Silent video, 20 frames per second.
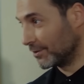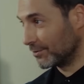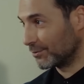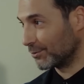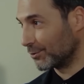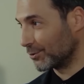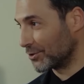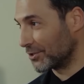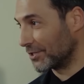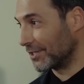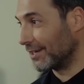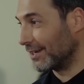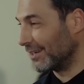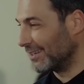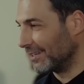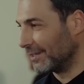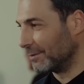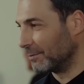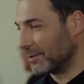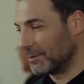Henüz o işleri
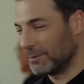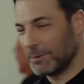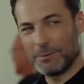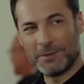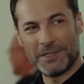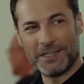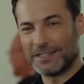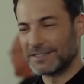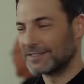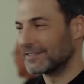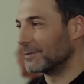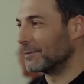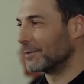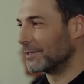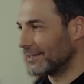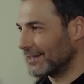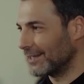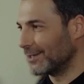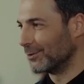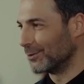halledemedim ama yakın
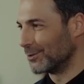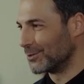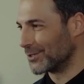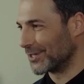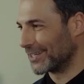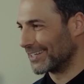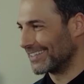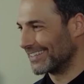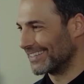zamanda hallolacak.